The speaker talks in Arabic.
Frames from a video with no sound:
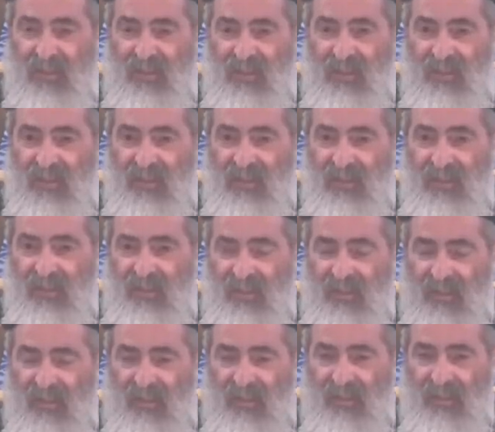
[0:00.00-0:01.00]
لأن موجود
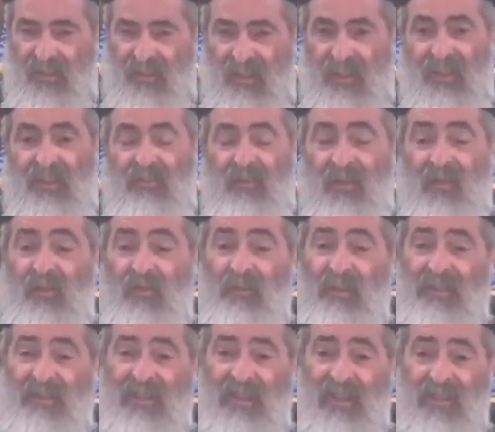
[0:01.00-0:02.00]
مثلا في العهد
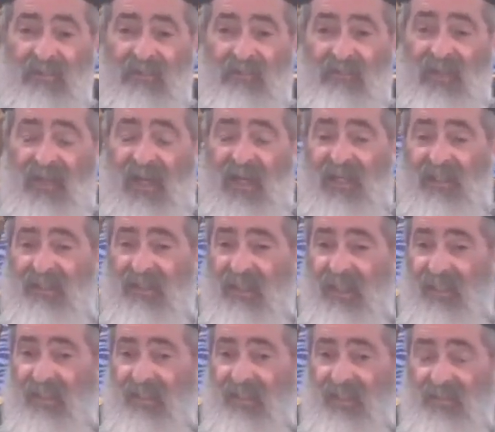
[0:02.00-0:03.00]
القديم
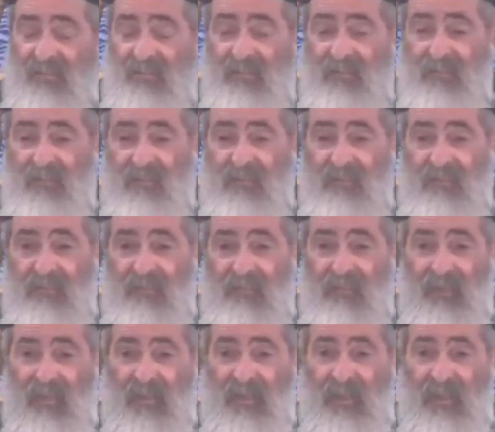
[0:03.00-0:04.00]
أنه